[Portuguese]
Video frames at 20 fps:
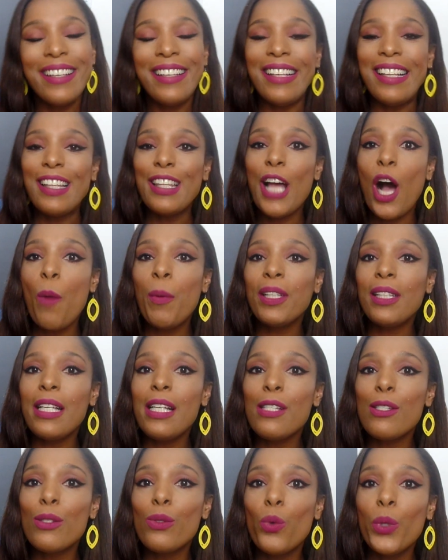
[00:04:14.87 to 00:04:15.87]
Então é uma
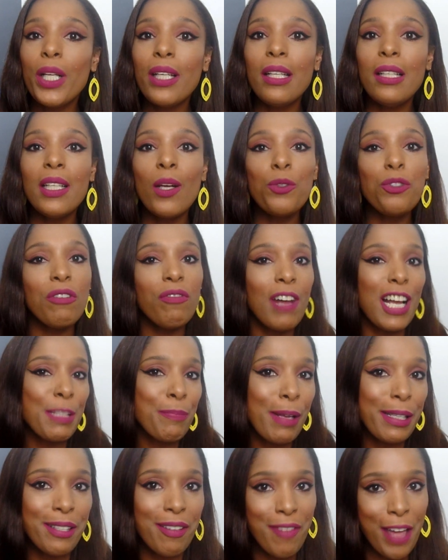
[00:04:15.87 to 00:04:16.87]
textura que não te faz
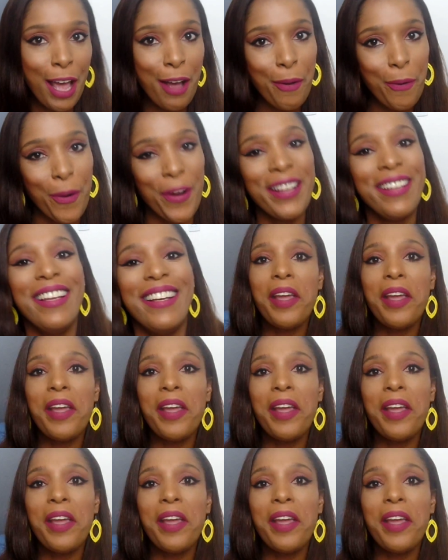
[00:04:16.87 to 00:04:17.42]
passar vergonha.